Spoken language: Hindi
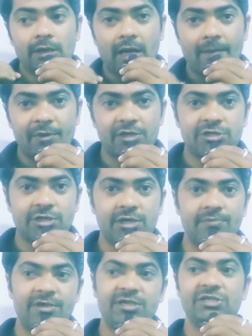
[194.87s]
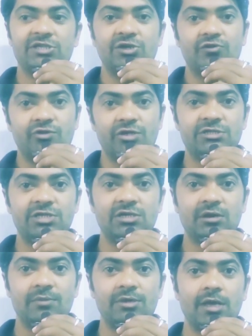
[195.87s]
आपके शरीर में किस न्यूट्रिएंट्स की
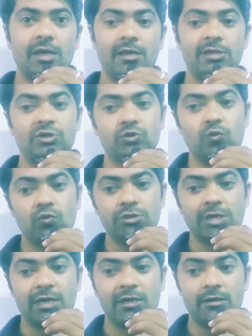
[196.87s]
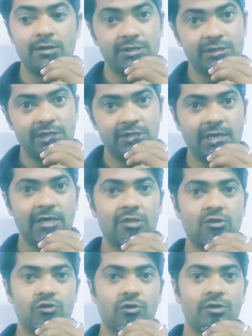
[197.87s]
कमी है इसको जान ये जानना
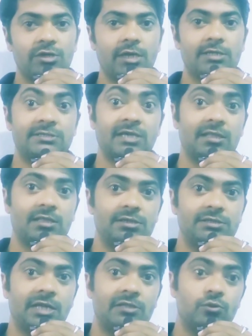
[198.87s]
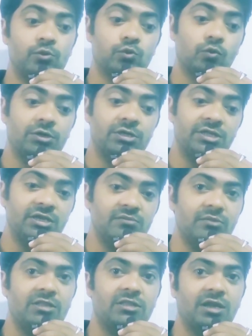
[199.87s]
तो ज़रूरी है साथ ही साथ उसको कितनी
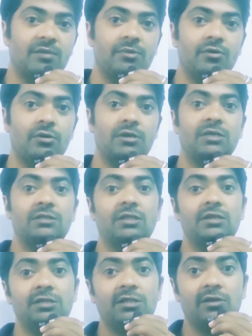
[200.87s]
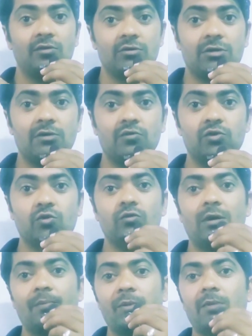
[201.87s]
मात्रा में और कितनी दिनों तक
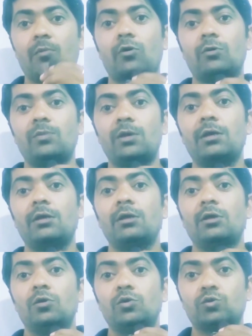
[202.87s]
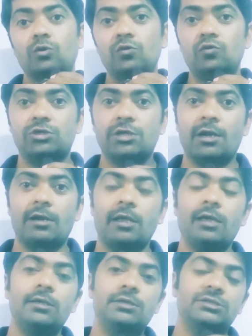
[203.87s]
उसको आपके बॉडी में उसको यूज
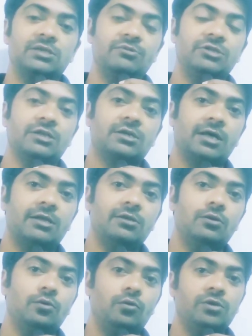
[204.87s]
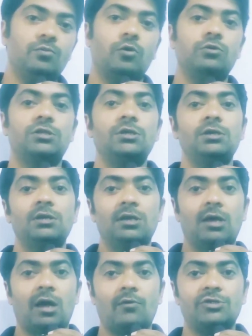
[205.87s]
कराना है इसकी भी जानकारी होनी बहुत ही
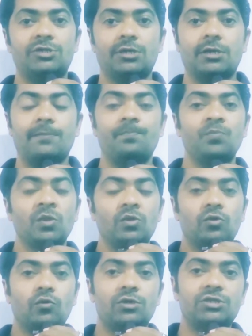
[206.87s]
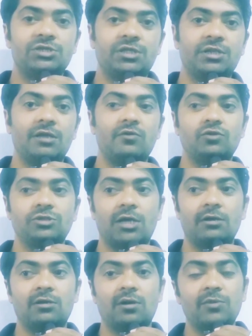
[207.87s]
आवश्यक है क्योंकि जितना
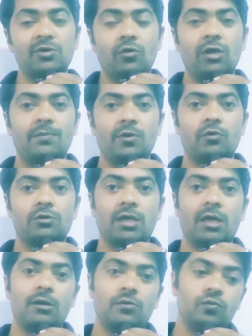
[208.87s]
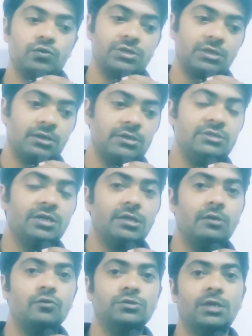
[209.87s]
नुकसान कमी होने पर होता है उससे कहीं
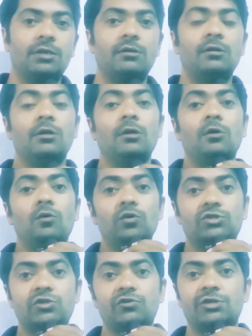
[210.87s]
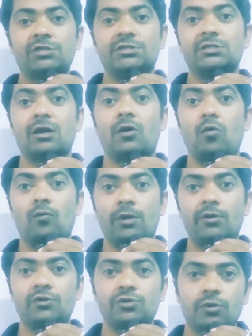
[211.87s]
ज़्यादा नुकसान उस न्यूट्रिएंट्स का
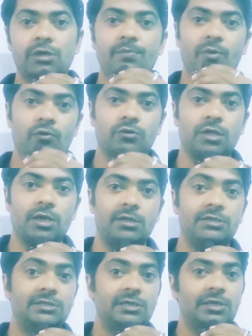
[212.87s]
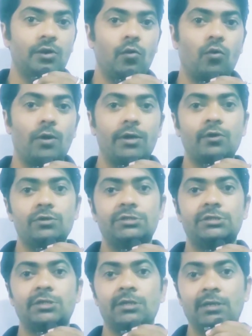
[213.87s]
ओवरडोज होने पर होता है इसलिए ओवरडोज
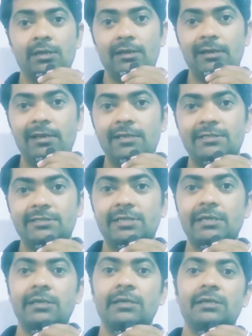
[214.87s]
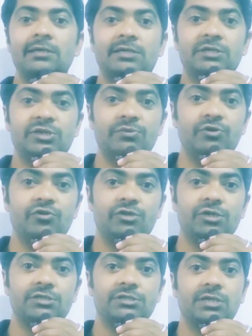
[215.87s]
लेने से किसी भी
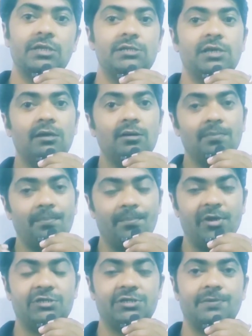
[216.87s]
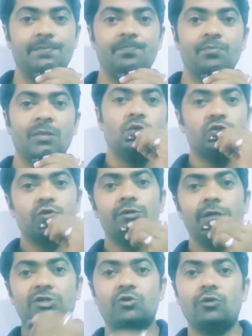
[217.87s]
न्यूट्रिएंट्स के लिए बचें तो दोस्तों
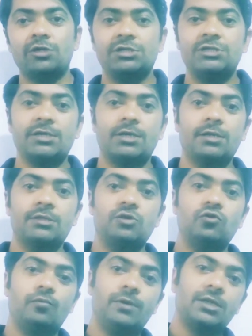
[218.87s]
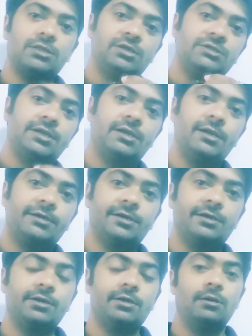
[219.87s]
ये एक छोटी सी जानकारी थी ओमेगा थ्री से
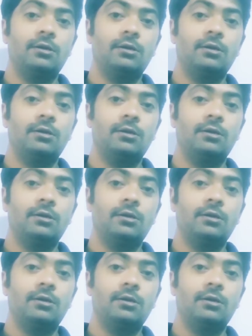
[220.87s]
रिलेटेड